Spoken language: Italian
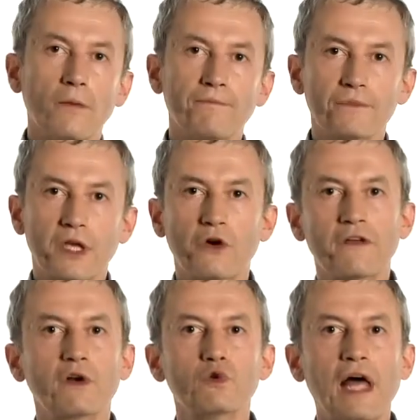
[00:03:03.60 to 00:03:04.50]
ciò che
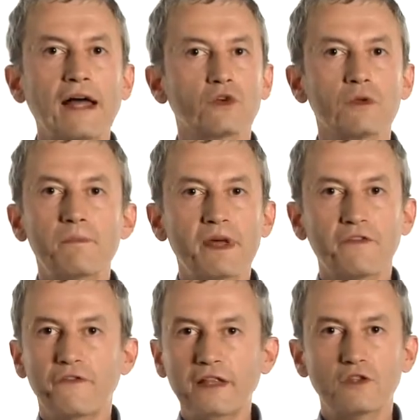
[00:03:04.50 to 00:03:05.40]
non è valutato in
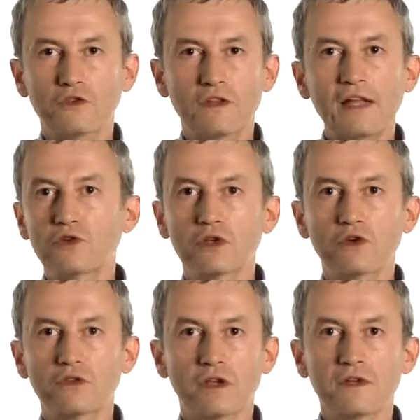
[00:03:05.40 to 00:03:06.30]
perfetto stato
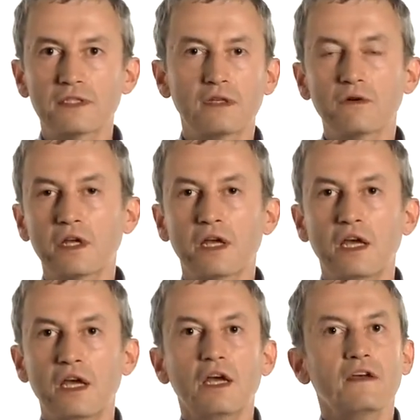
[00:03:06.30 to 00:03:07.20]
di
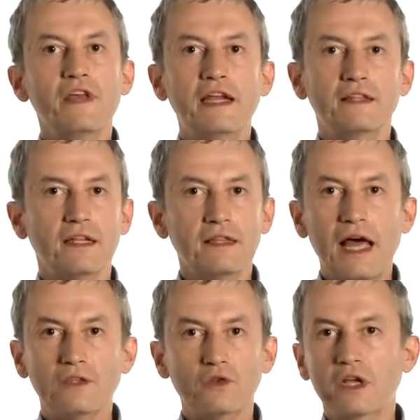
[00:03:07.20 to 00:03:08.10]
conservazione viene
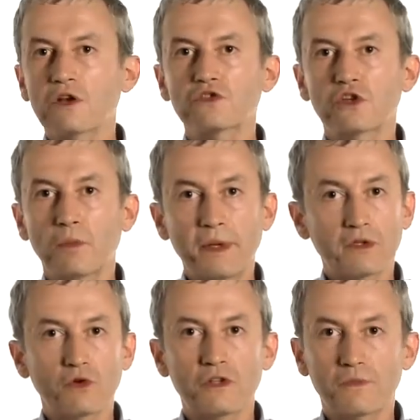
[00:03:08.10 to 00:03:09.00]
trattato dai nostri
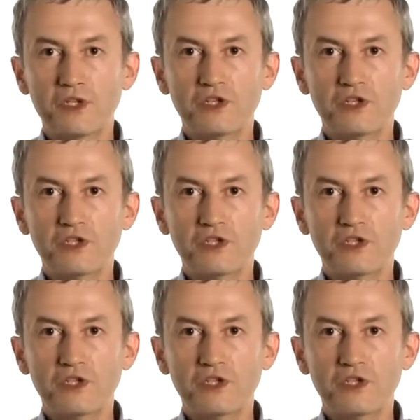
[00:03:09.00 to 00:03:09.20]
operatori